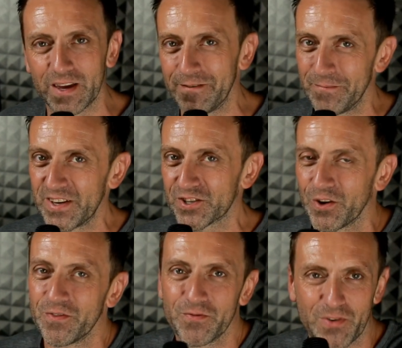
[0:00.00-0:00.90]
Ähm, nee,
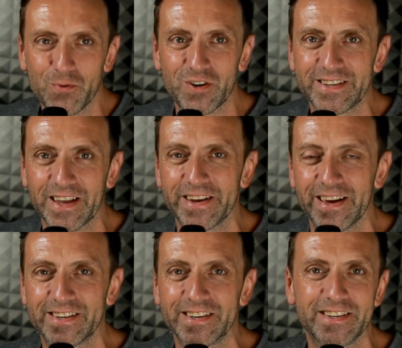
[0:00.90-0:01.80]
schon vermutlich dann
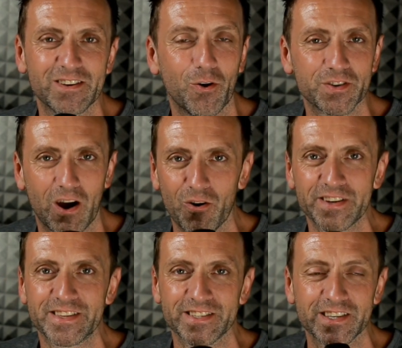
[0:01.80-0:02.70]
eher Dinge, die euch auch
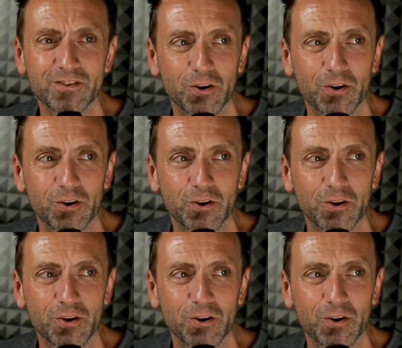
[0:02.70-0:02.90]
interessieren